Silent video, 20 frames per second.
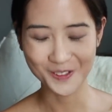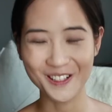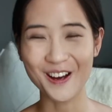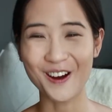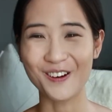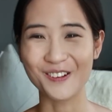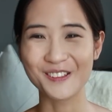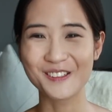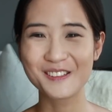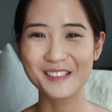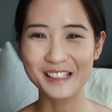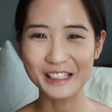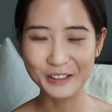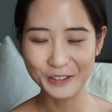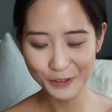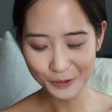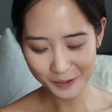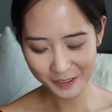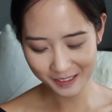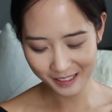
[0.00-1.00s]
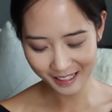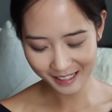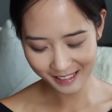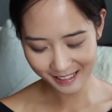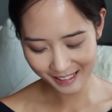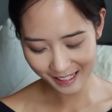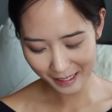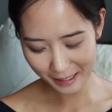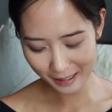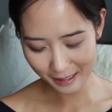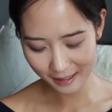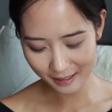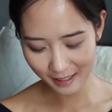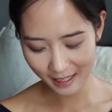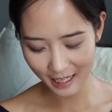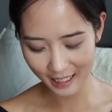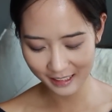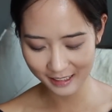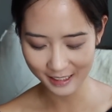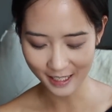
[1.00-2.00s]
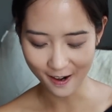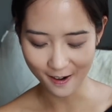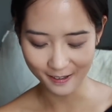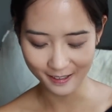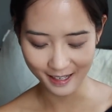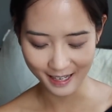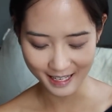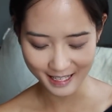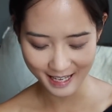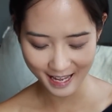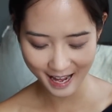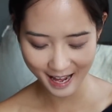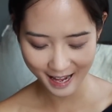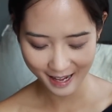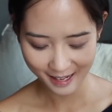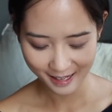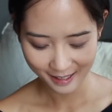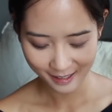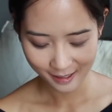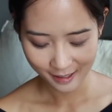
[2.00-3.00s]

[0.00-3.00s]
nhỏ xíu xinh xinh hình tròn này nha.